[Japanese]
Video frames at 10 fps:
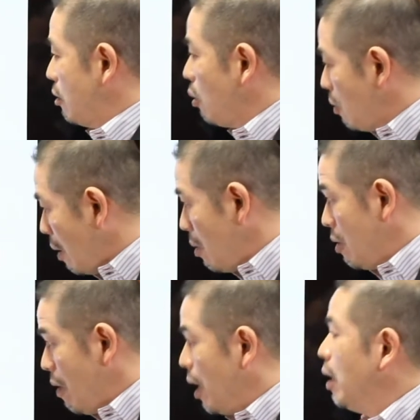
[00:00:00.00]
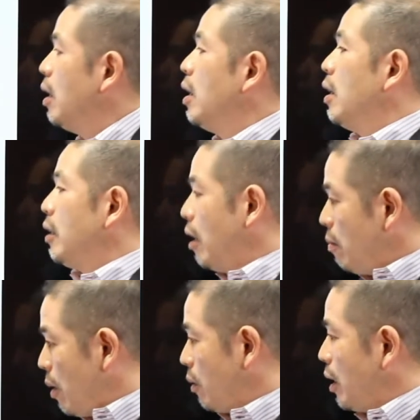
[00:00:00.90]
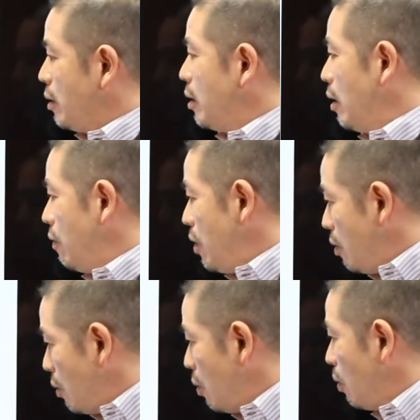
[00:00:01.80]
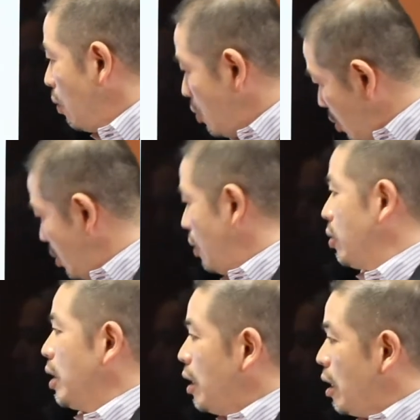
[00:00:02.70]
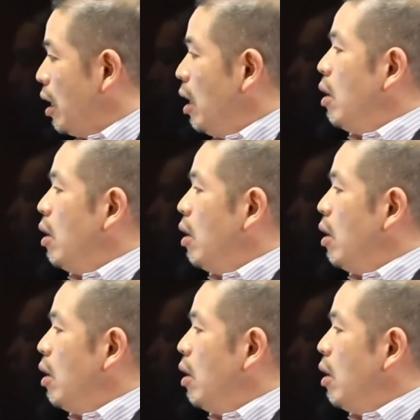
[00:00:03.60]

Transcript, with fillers: そのためには現場を訪ねてフィールド調査をしたり